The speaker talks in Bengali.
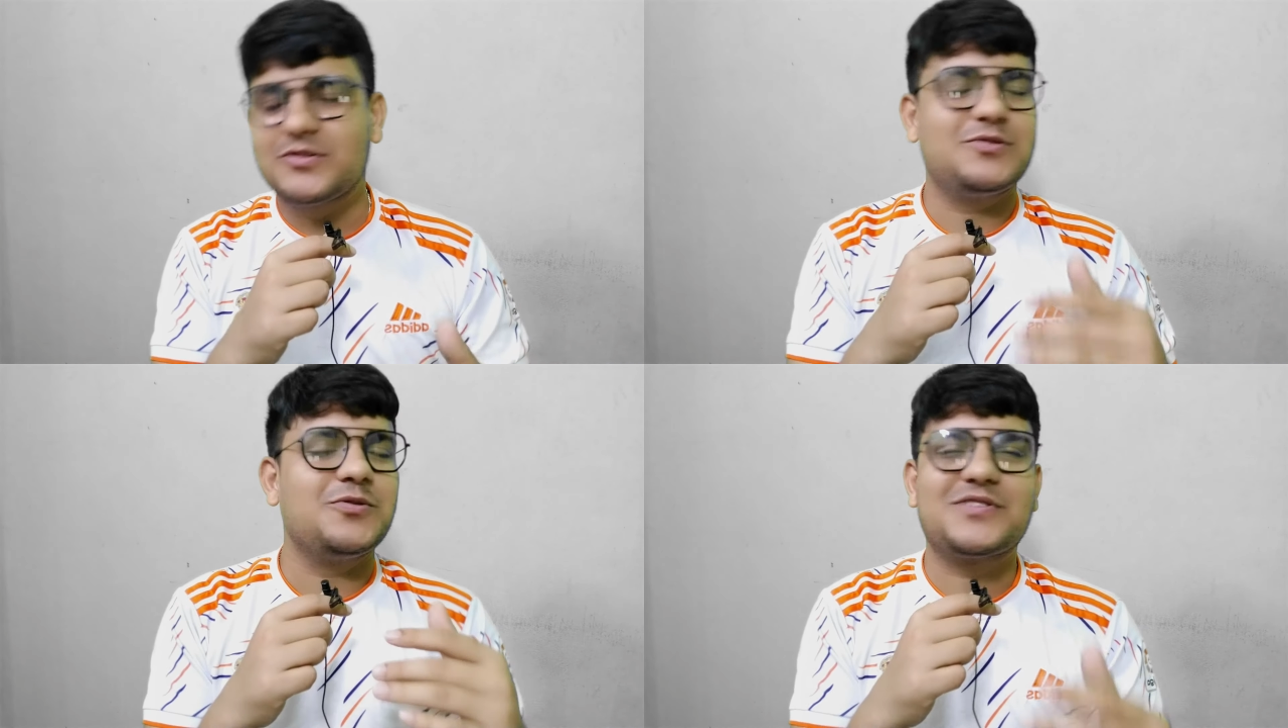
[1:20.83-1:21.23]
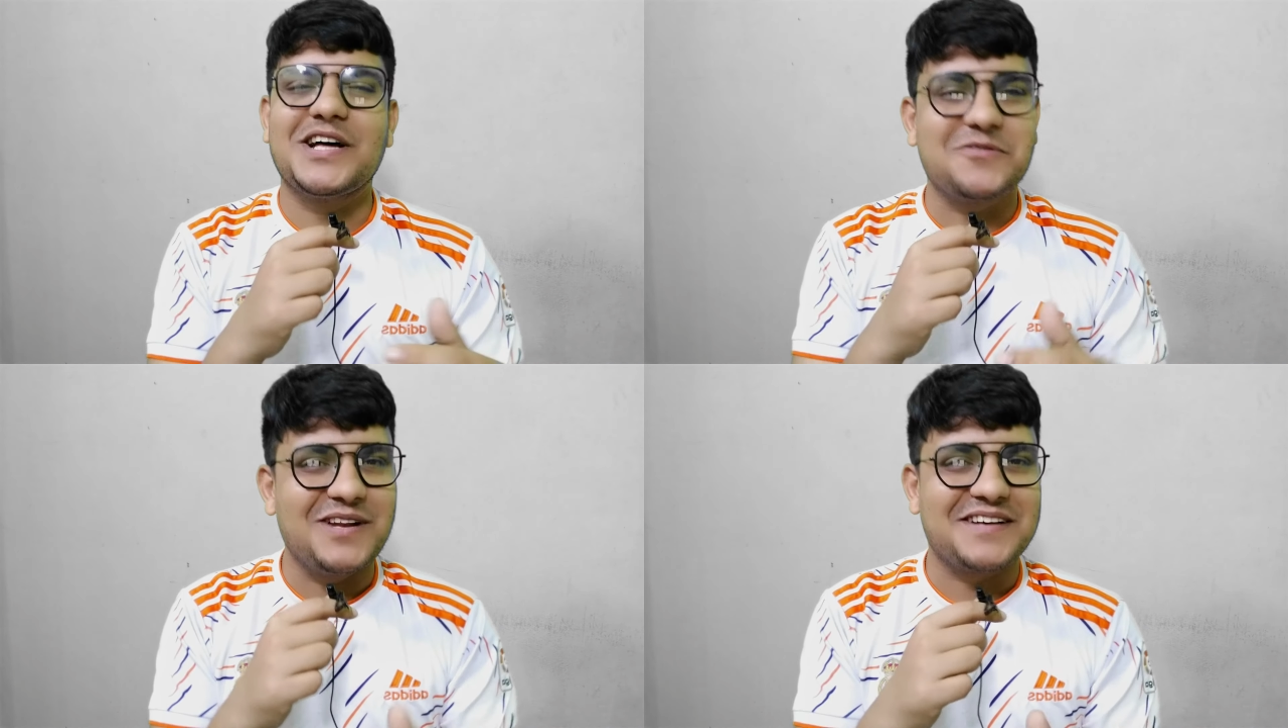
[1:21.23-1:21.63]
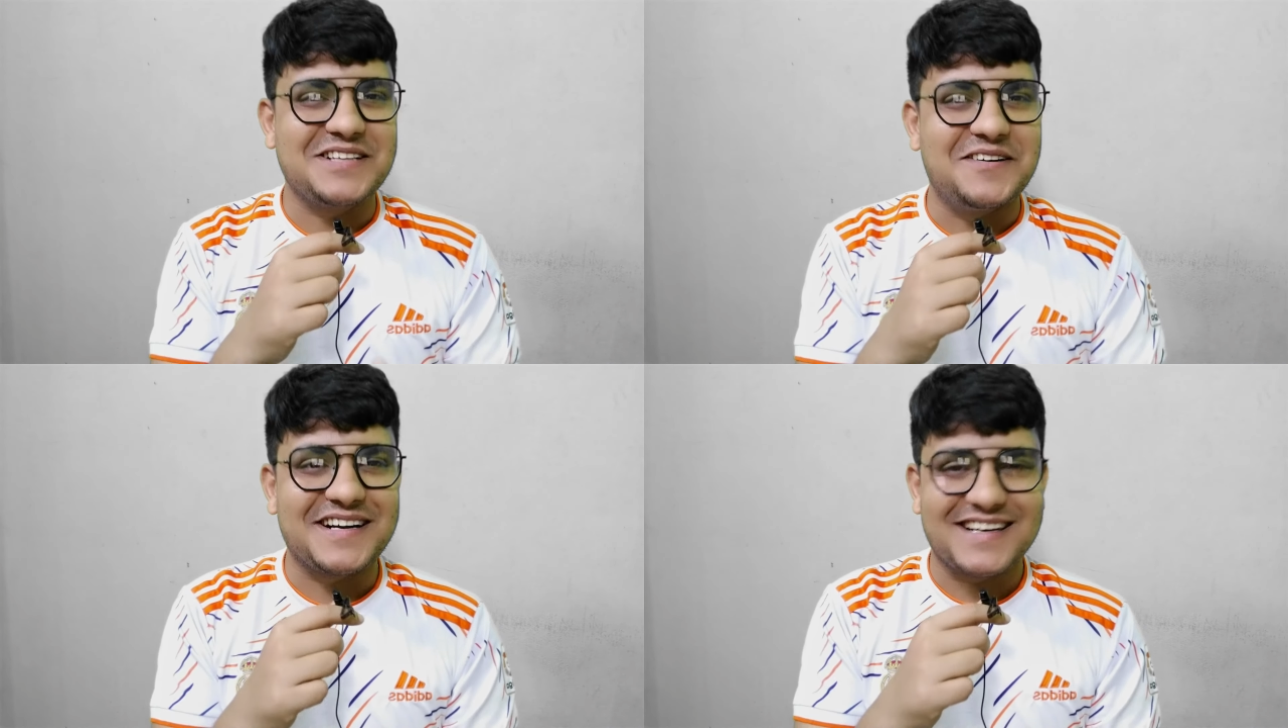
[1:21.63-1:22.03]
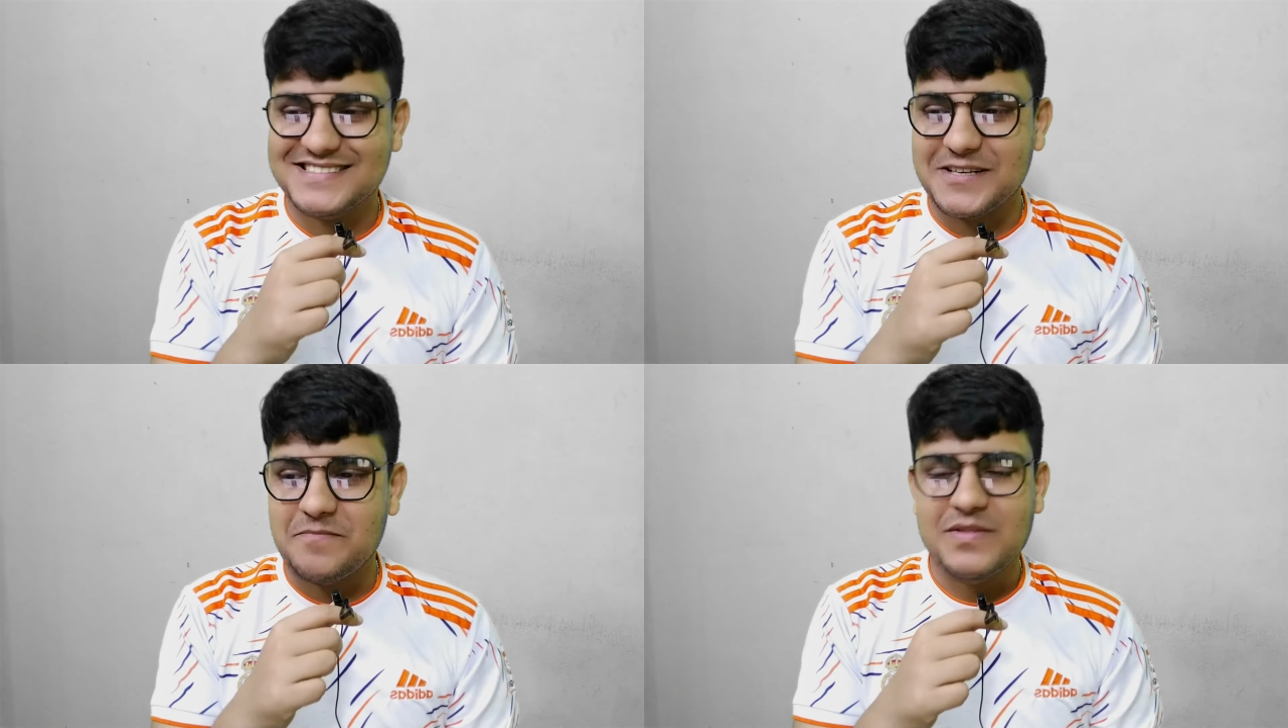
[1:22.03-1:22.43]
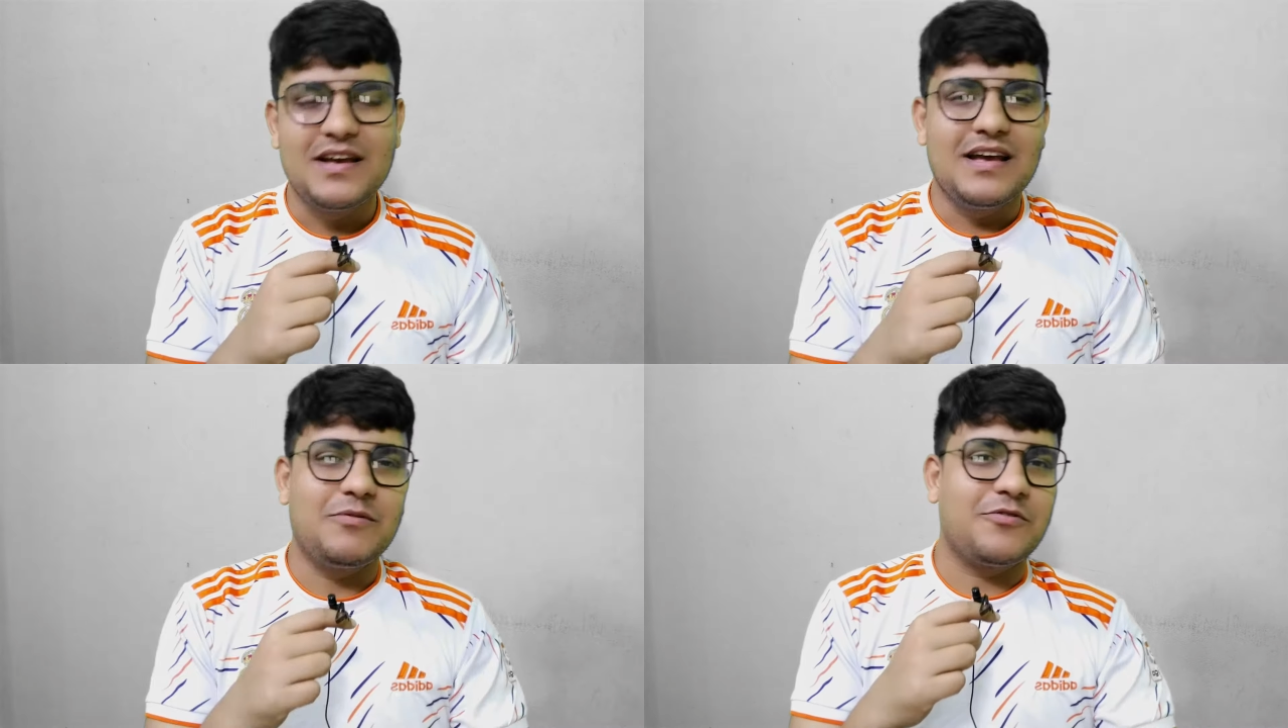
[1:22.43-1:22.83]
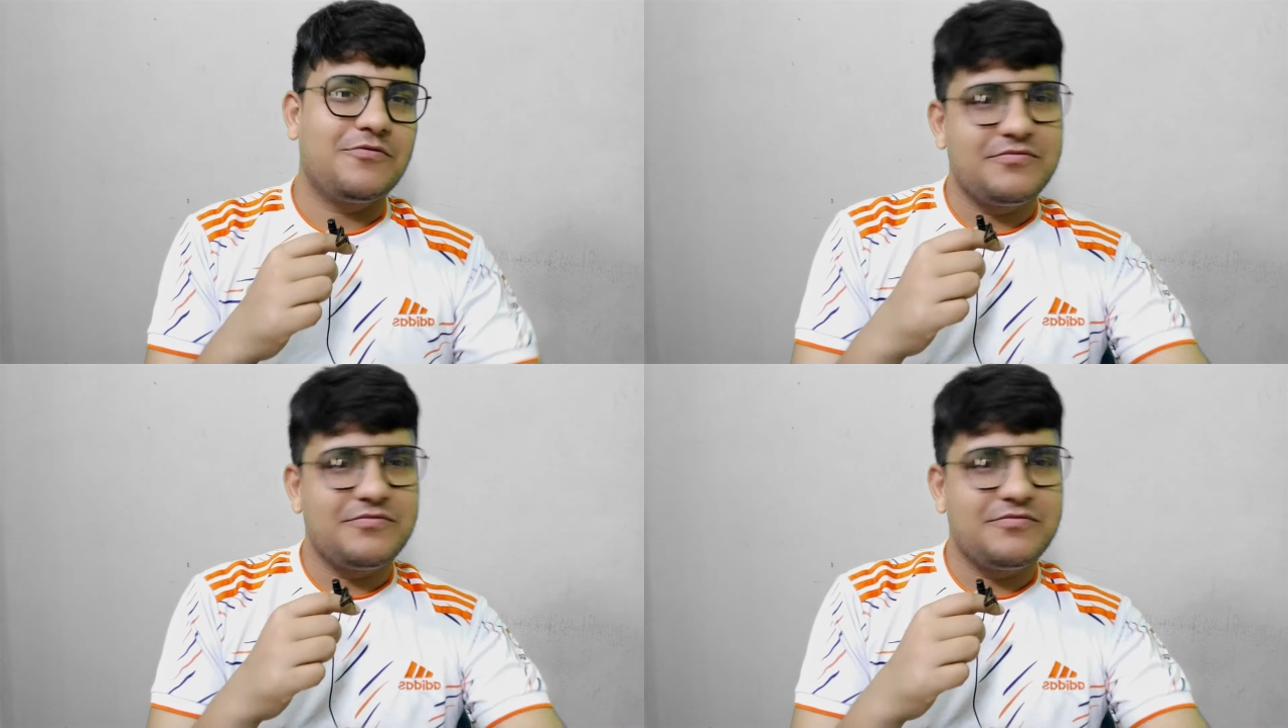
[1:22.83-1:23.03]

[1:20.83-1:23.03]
দুর্দান্ত লাগছে আমার কাছে এবং